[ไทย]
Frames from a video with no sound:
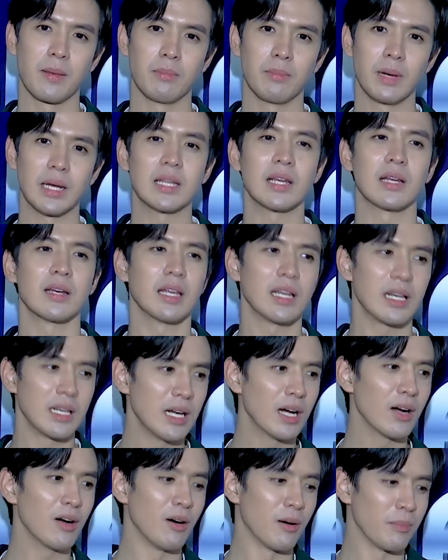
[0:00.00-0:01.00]
หมายถึงใน
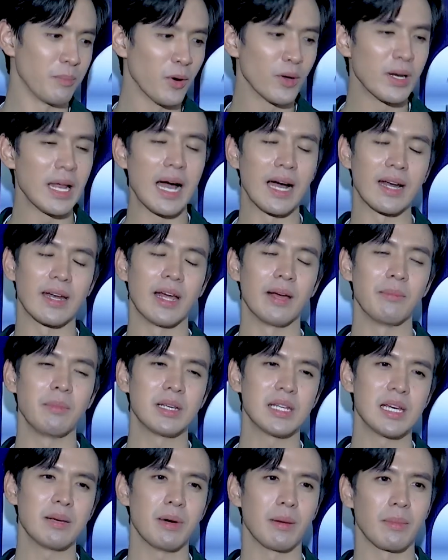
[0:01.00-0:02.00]
เรื่องของโปรดักนะ
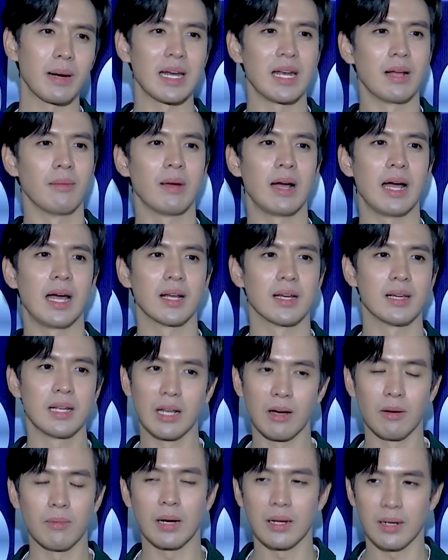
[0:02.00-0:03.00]
ไม่ใช่แบบการทำงานคือ
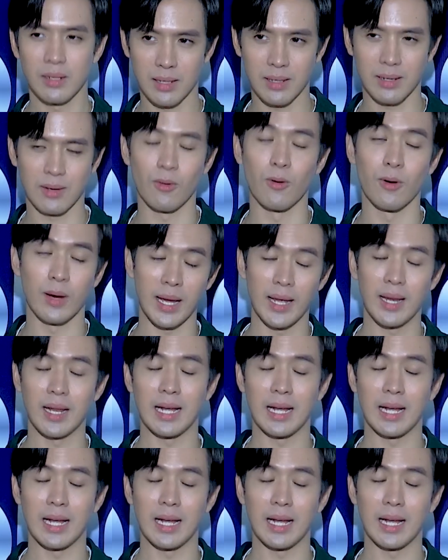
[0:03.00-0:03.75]
เราโอเค